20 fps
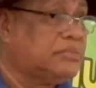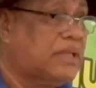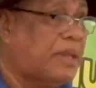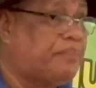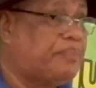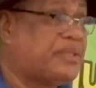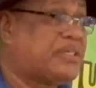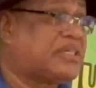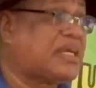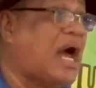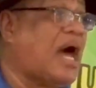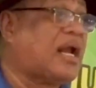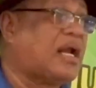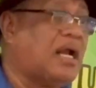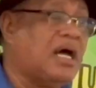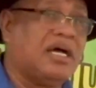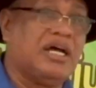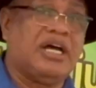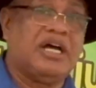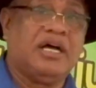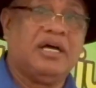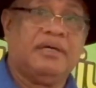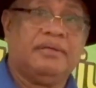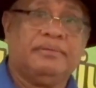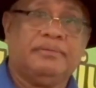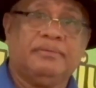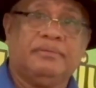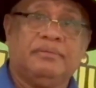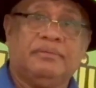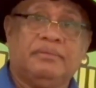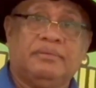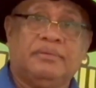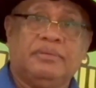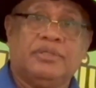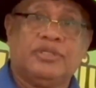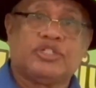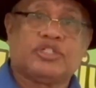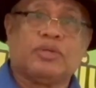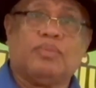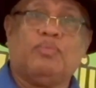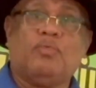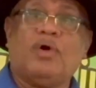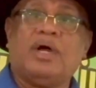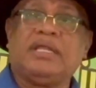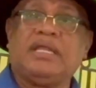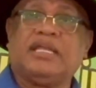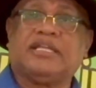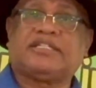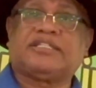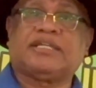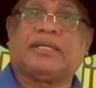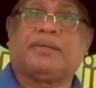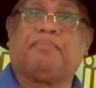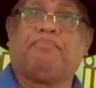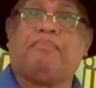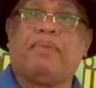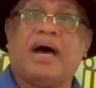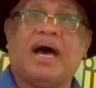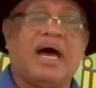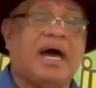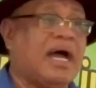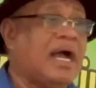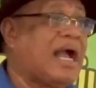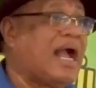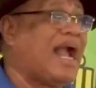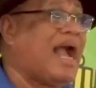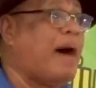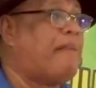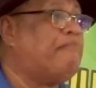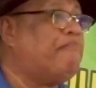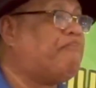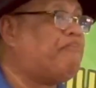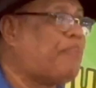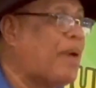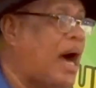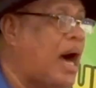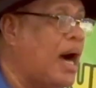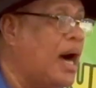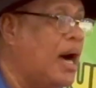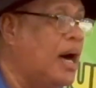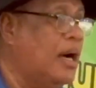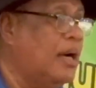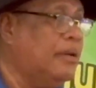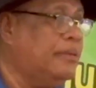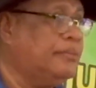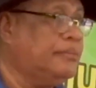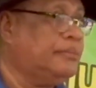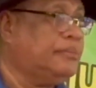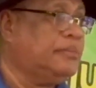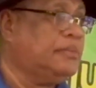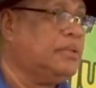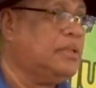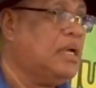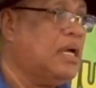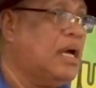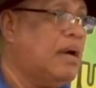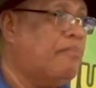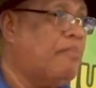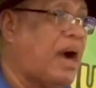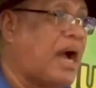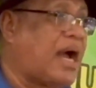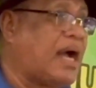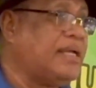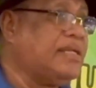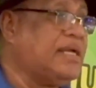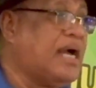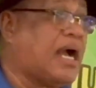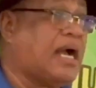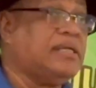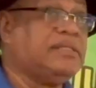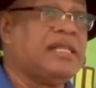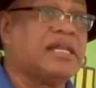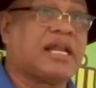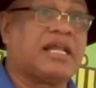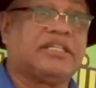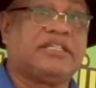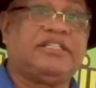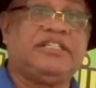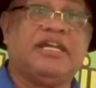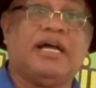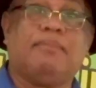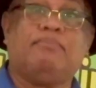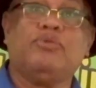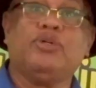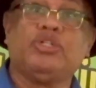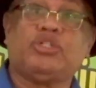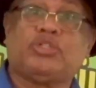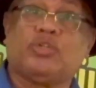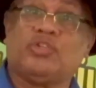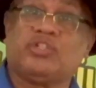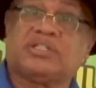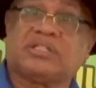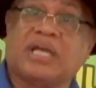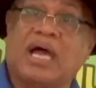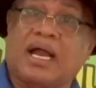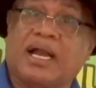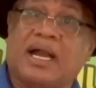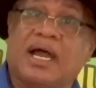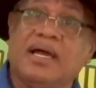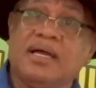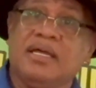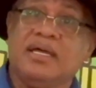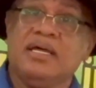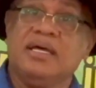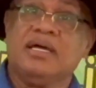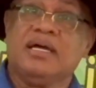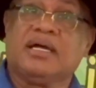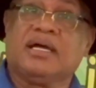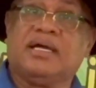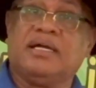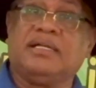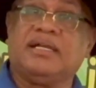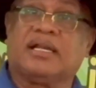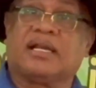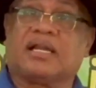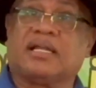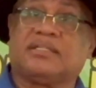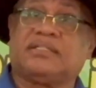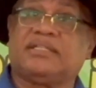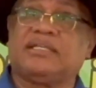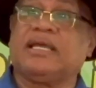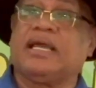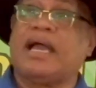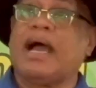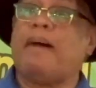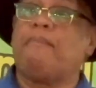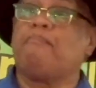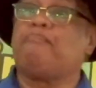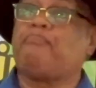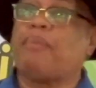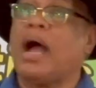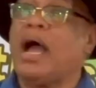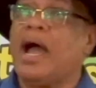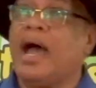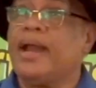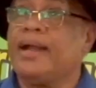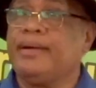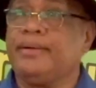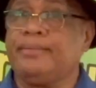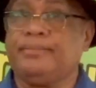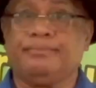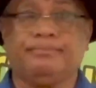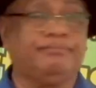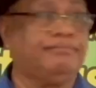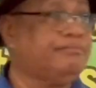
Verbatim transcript: Tapi sekarang semuanya serba gampang. Makanya generasi yang muncul sekarang generasi gampangan.